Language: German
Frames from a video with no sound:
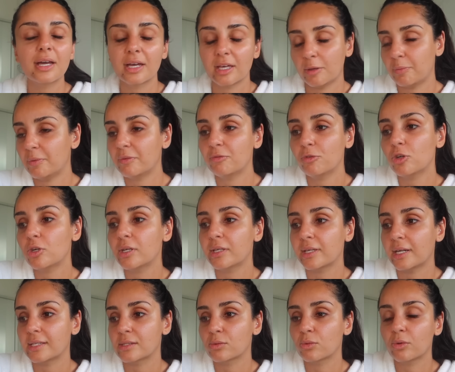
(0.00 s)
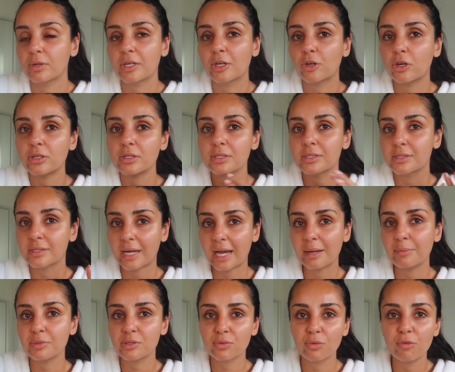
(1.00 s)
ich bin wirklich, also ihr könnt es drei
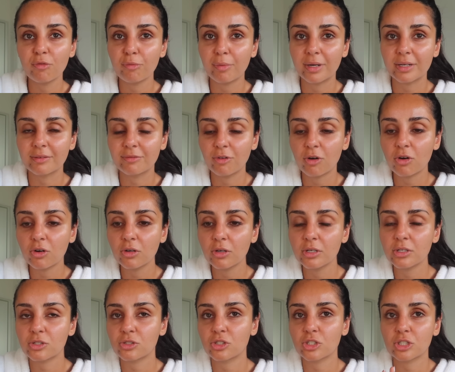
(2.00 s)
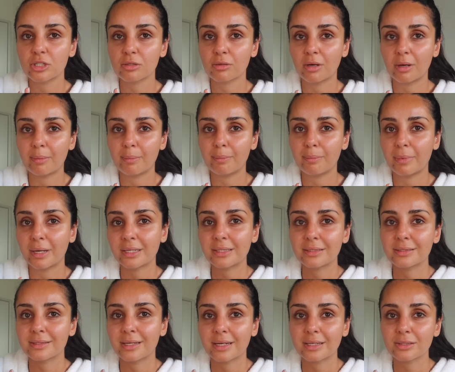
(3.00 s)
bis fünfmal die Woche, steht sogar,
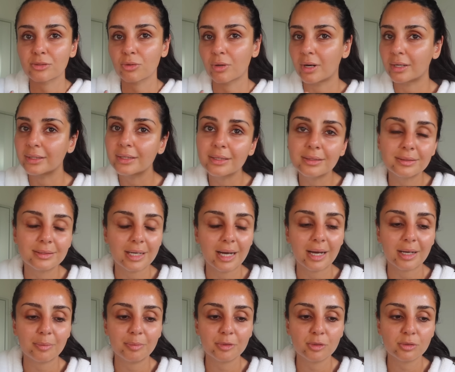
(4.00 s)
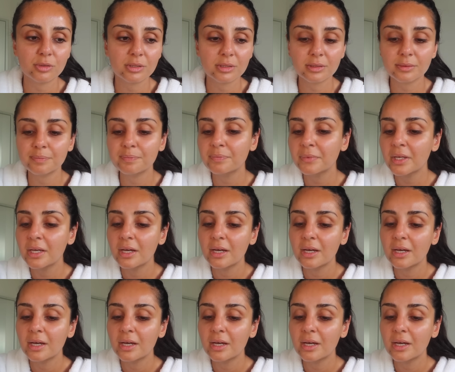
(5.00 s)
manche sagen sogar jeden Tag benutzen.